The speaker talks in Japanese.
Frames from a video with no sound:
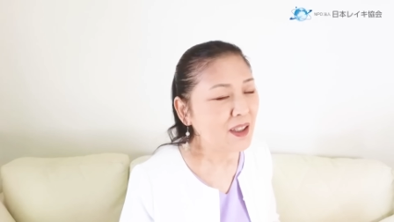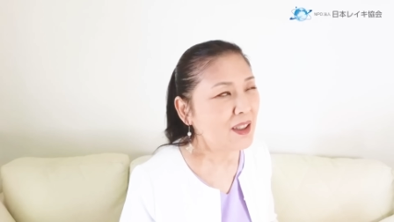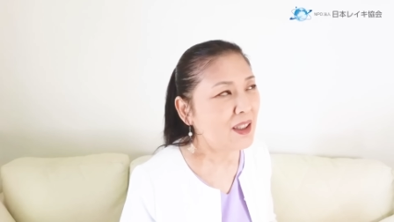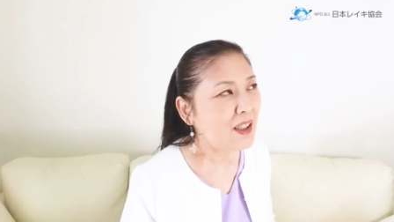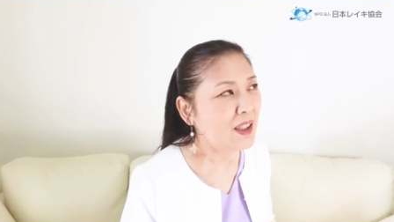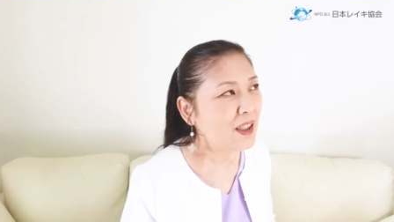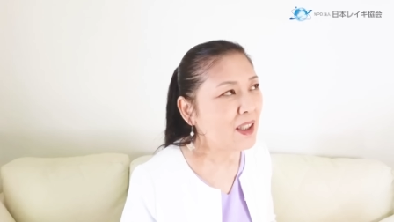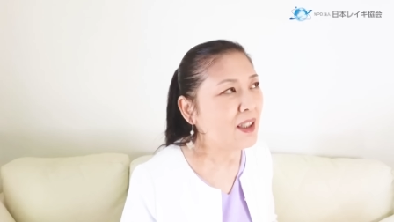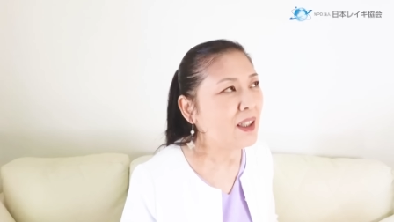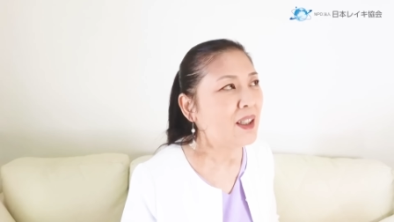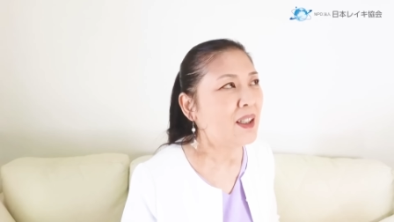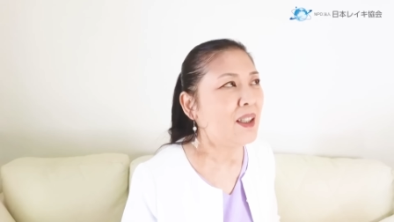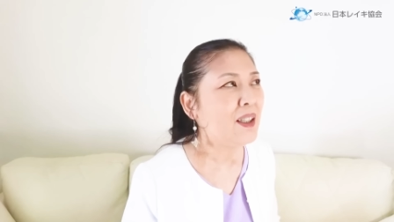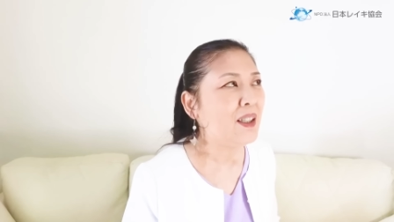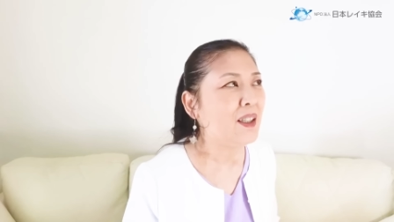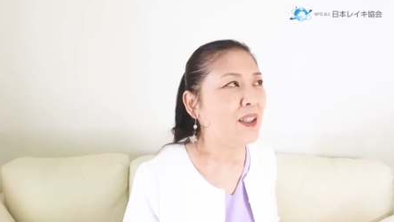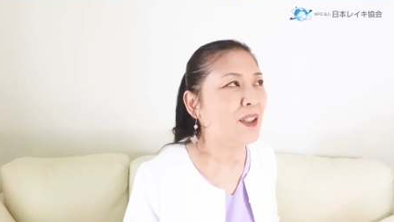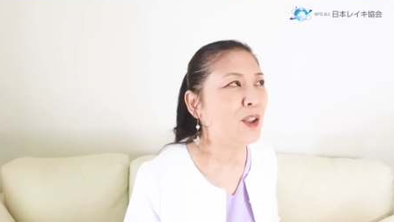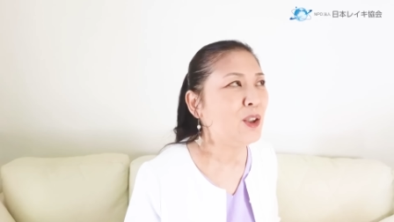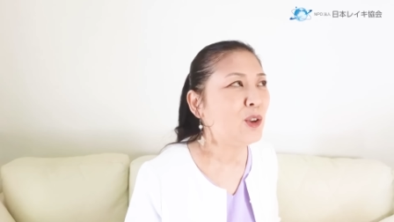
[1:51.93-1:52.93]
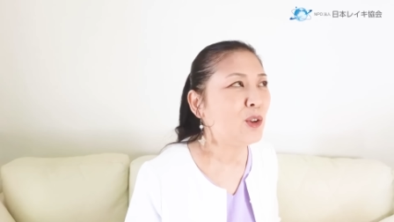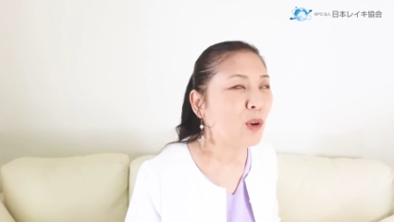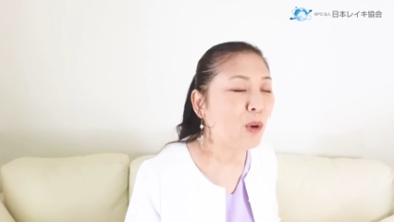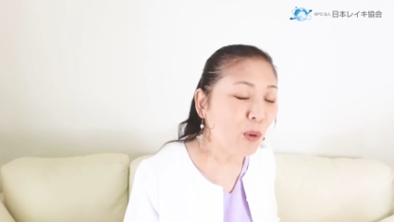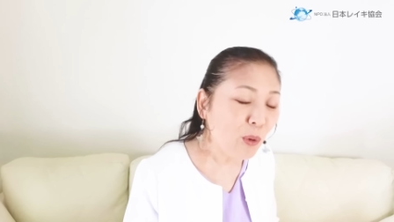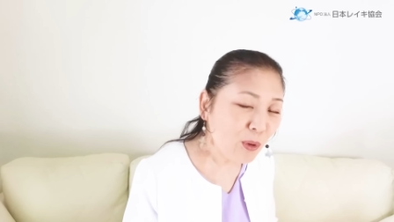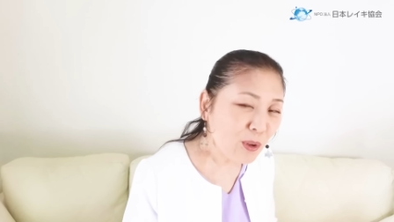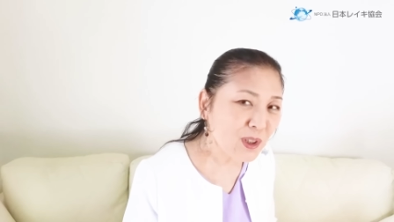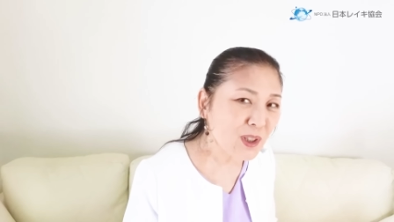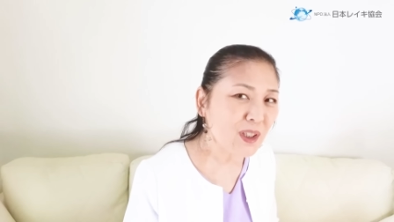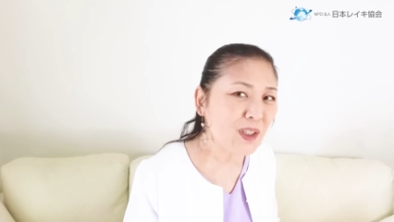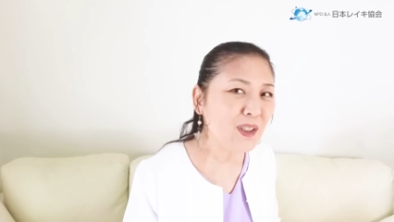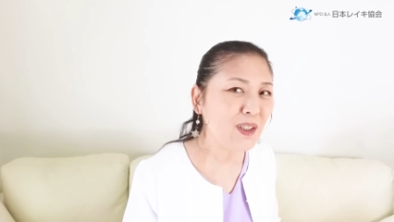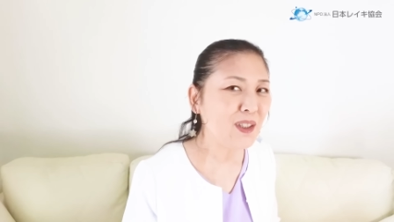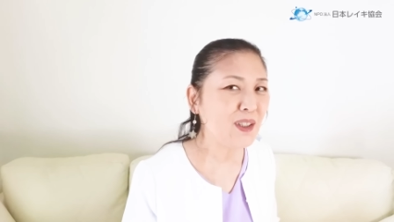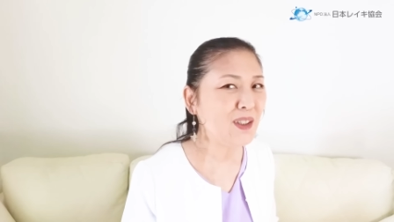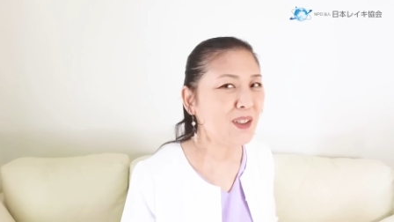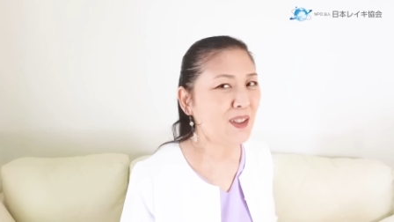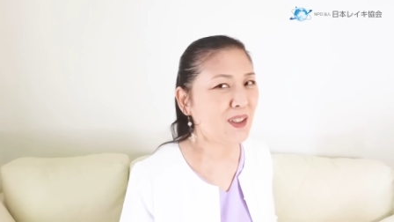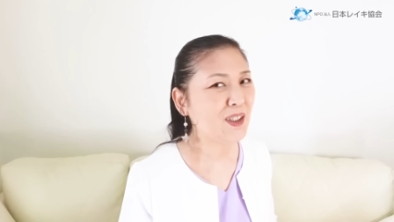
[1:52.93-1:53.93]
で、えー、当然
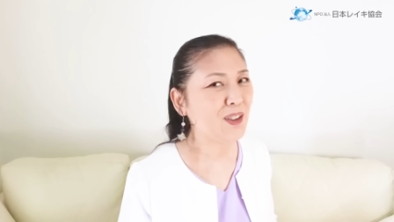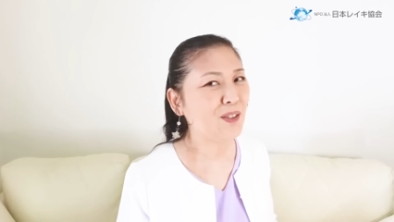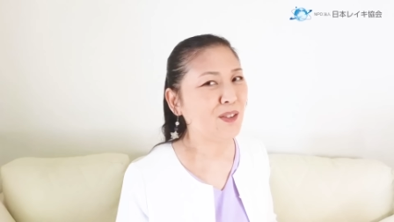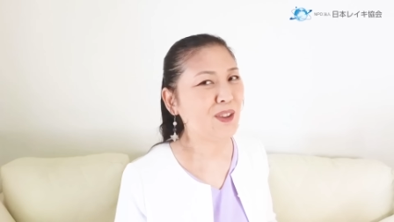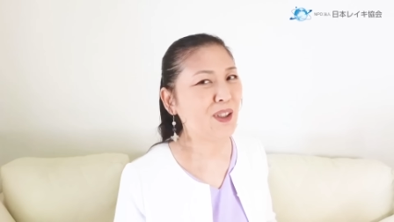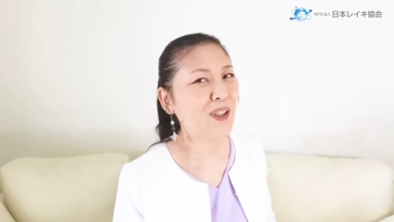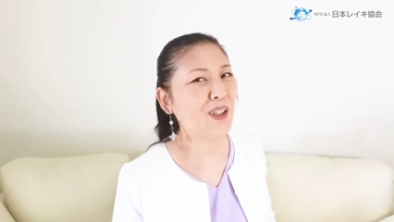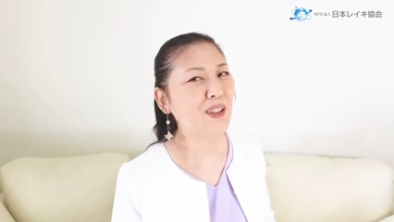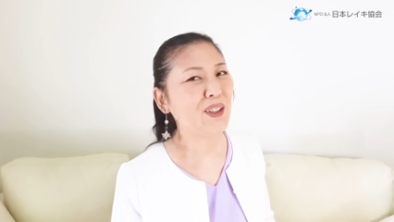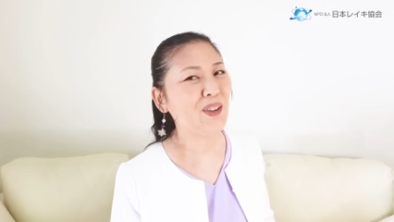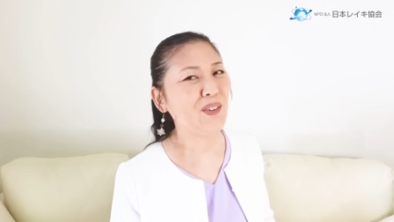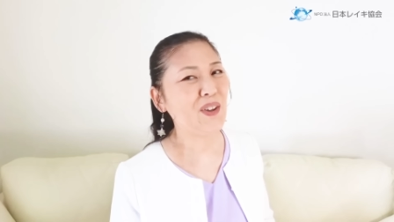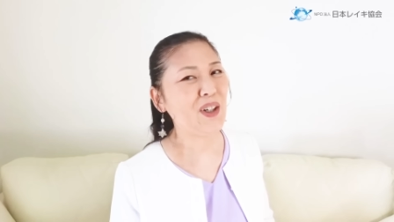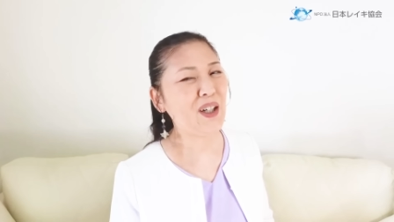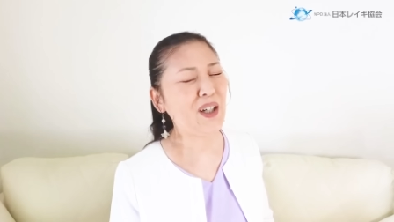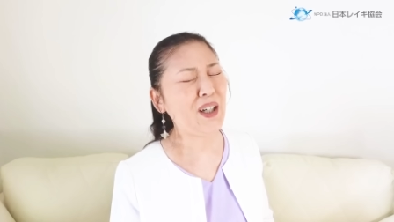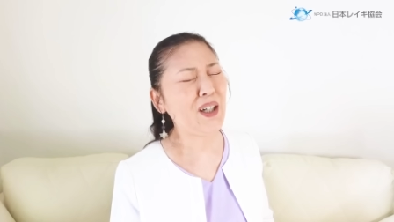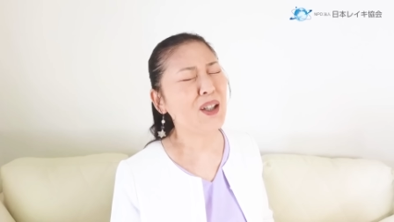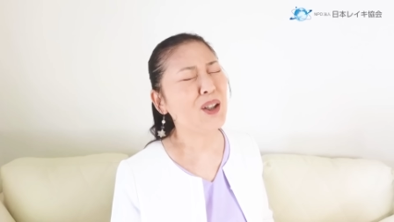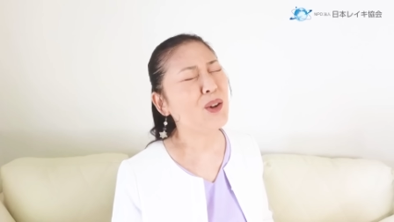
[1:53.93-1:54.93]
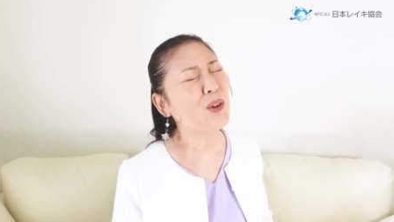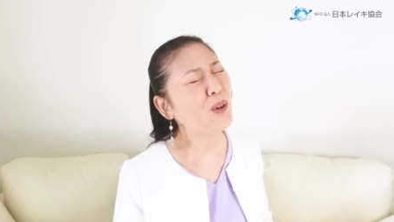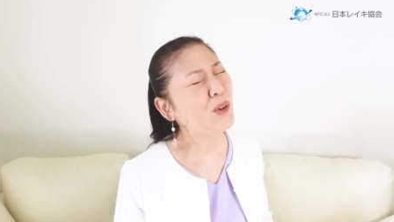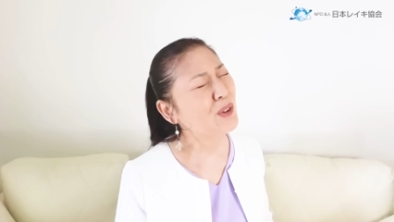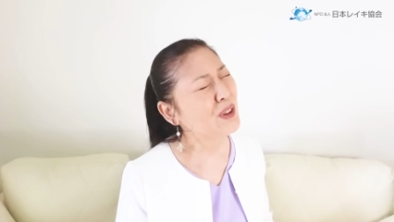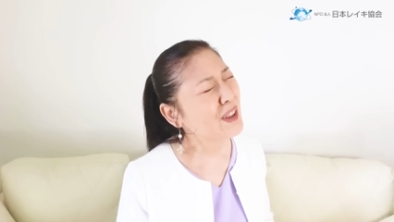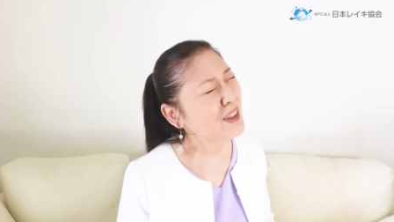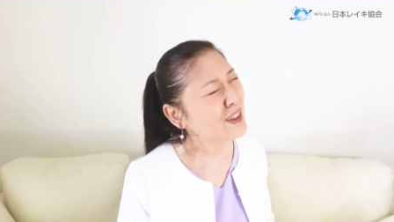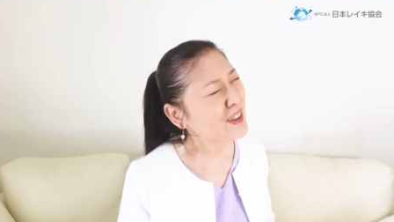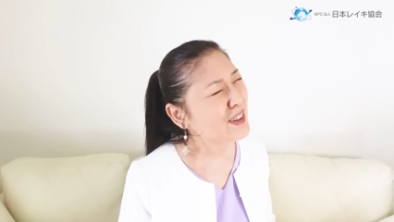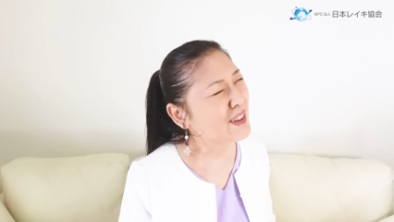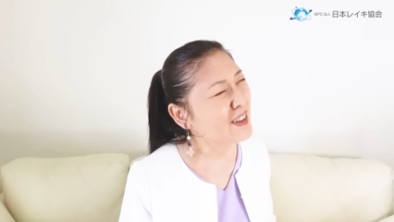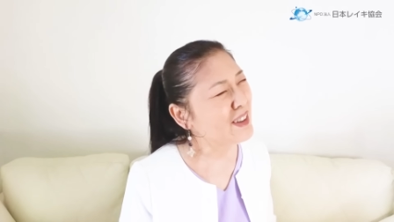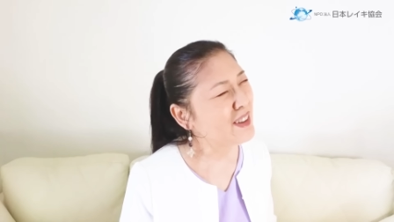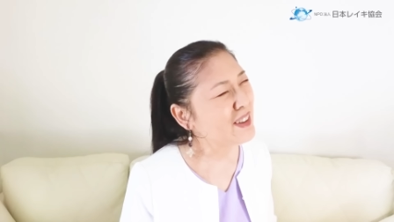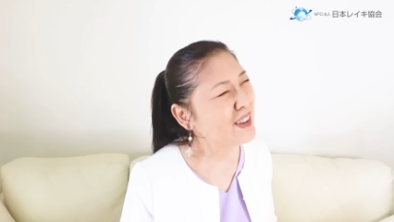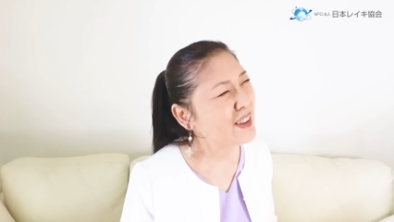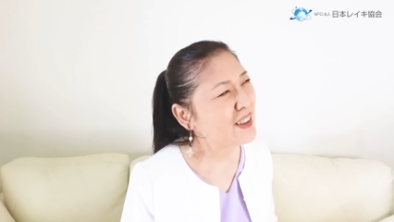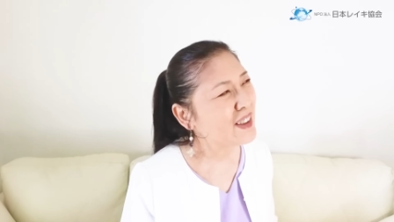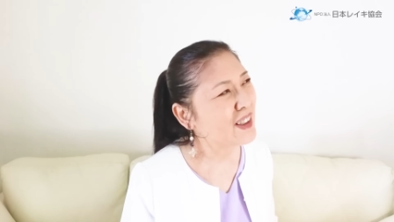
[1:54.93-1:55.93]
人生の中では、こうなったら
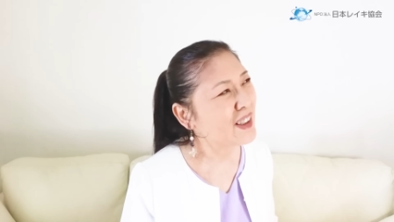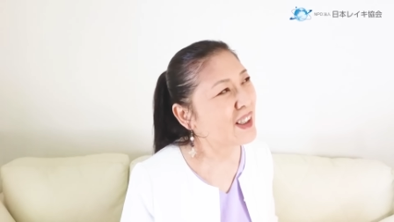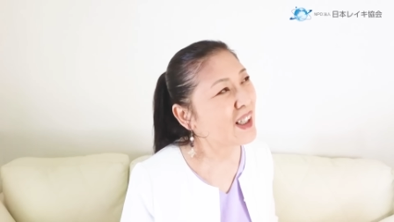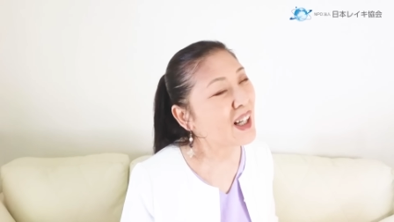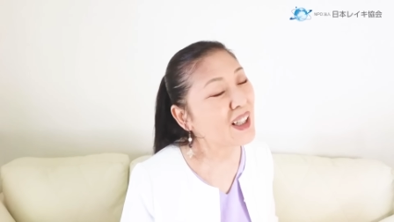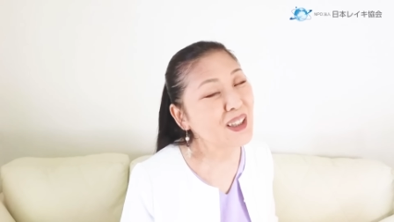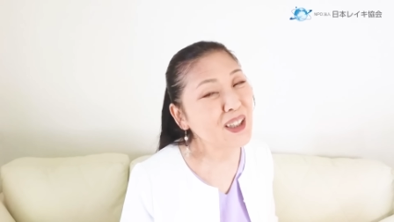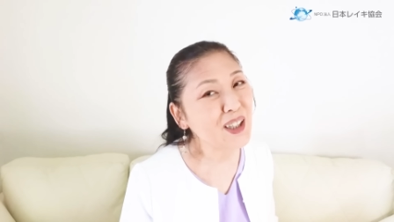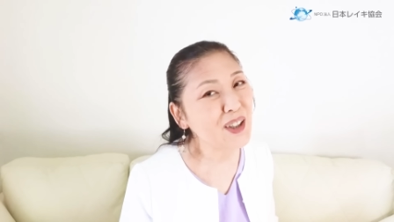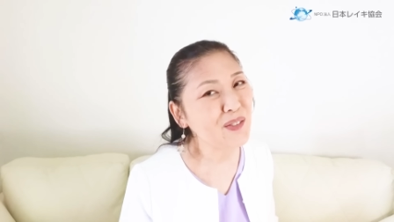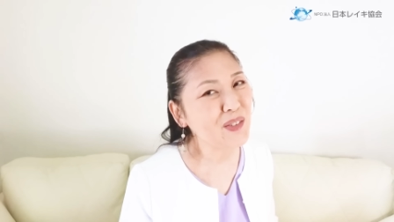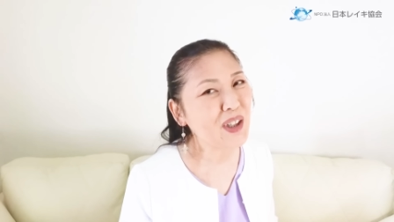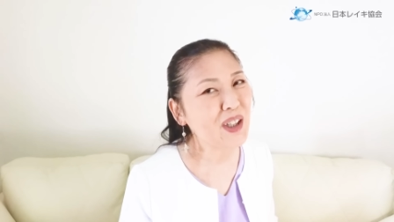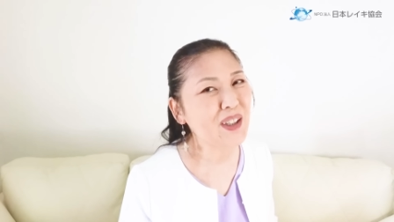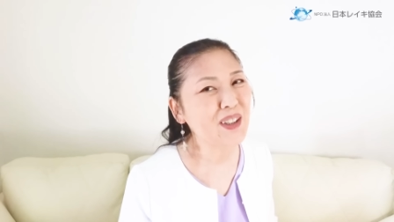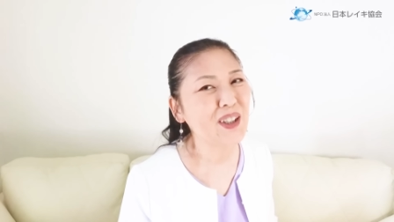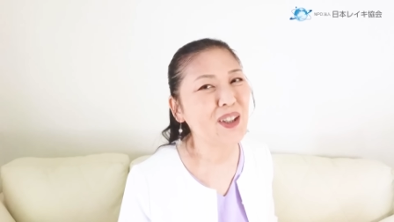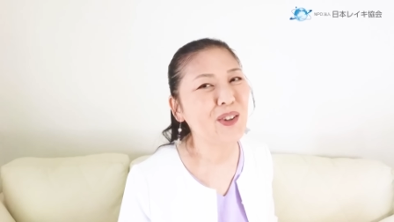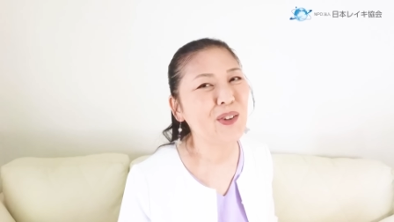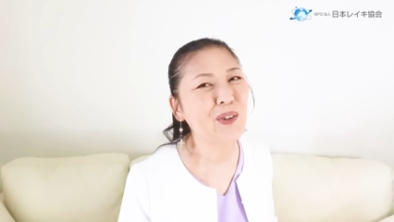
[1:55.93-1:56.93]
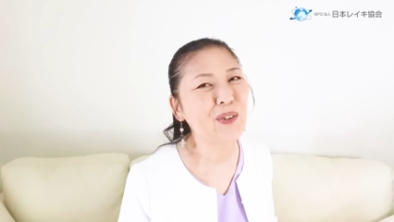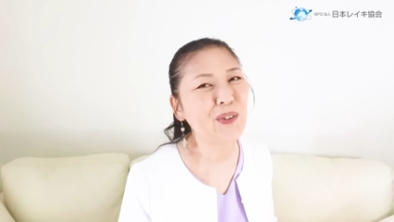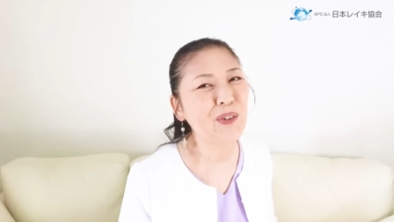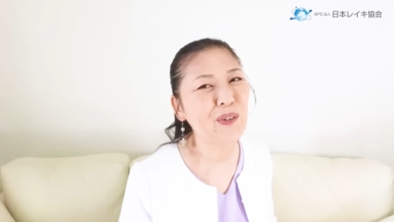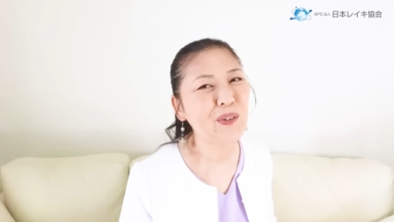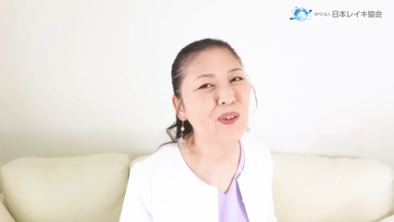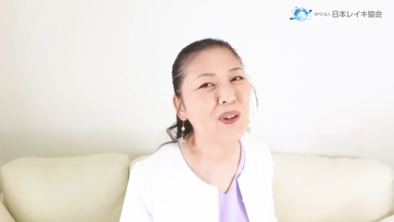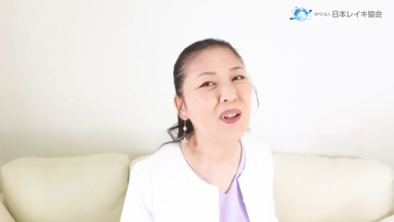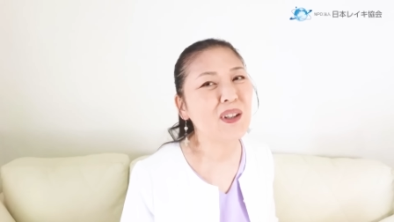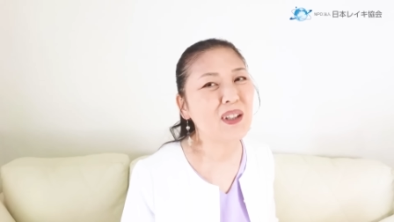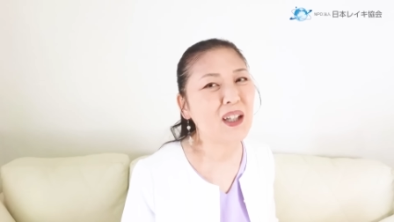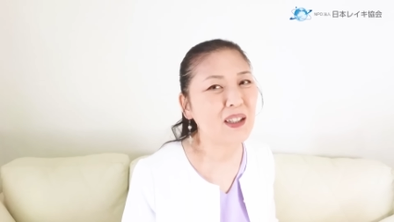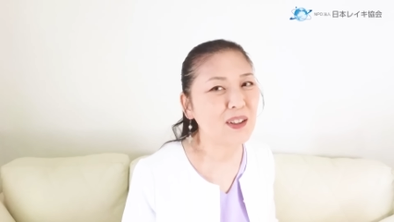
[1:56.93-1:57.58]
いいなが叶えば叶うほど